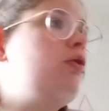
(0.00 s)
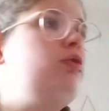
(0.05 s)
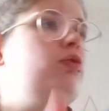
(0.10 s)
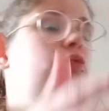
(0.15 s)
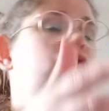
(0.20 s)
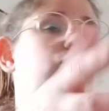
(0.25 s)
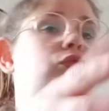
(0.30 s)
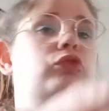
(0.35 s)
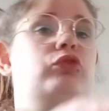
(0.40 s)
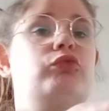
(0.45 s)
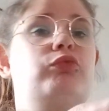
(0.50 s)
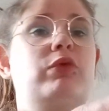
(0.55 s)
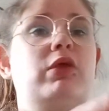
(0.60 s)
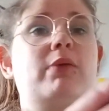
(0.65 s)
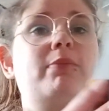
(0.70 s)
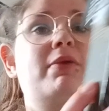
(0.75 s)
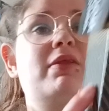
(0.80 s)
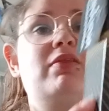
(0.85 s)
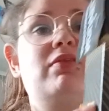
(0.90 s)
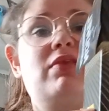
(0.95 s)
Donc je vais
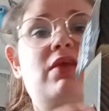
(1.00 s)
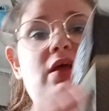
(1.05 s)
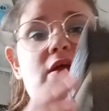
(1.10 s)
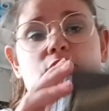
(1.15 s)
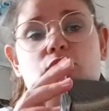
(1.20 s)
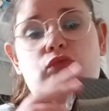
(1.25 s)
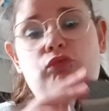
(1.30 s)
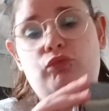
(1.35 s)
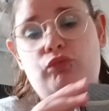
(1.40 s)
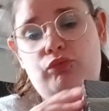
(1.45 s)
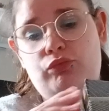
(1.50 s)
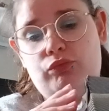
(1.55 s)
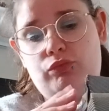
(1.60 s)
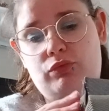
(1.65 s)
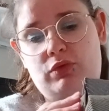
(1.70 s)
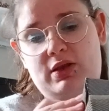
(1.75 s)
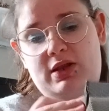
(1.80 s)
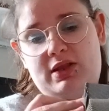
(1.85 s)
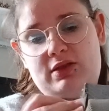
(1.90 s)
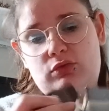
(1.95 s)
remettre ça du coup
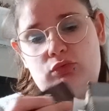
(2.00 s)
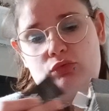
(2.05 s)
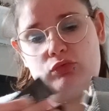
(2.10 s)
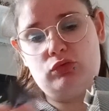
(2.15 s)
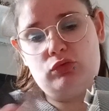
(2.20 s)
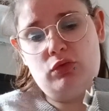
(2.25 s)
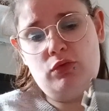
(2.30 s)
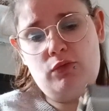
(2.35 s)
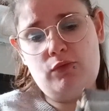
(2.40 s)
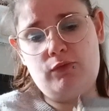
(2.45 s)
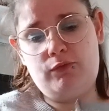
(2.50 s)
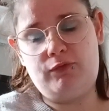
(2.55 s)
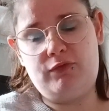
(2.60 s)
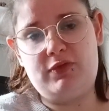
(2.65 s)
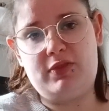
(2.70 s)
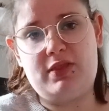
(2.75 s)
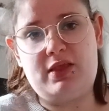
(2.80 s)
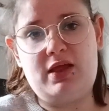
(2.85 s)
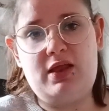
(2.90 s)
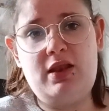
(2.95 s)
là-dedans au
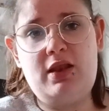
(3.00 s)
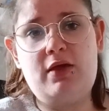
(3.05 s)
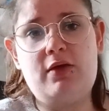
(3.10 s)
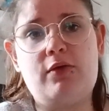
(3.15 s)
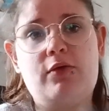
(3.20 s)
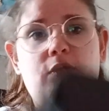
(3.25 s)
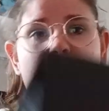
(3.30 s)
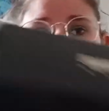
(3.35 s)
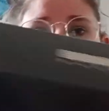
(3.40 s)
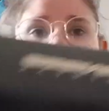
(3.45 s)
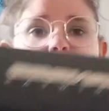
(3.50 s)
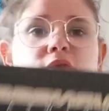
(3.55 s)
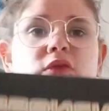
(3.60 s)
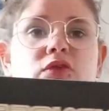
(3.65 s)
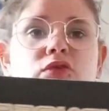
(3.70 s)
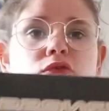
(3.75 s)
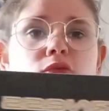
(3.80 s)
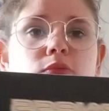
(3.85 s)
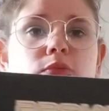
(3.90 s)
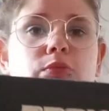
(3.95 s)
final. Euh, donc
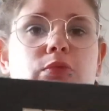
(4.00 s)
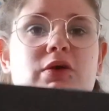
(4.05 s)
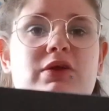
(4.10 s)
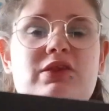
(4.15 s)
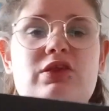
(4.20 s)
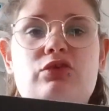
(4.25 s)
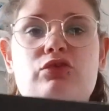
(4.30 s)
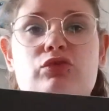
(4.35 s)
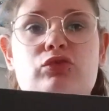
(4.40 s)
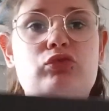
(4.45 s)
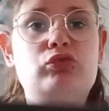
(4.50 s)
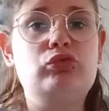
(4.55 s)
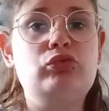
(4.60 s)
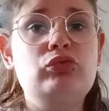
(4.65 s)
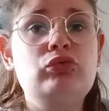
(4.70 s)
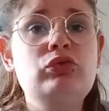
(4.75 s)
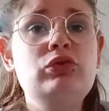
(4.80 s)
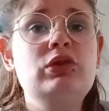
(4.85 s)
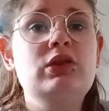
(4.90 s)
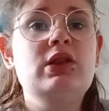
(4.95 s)
c'est une boîte à
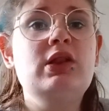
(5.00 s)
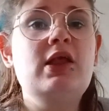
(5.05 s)
chaussures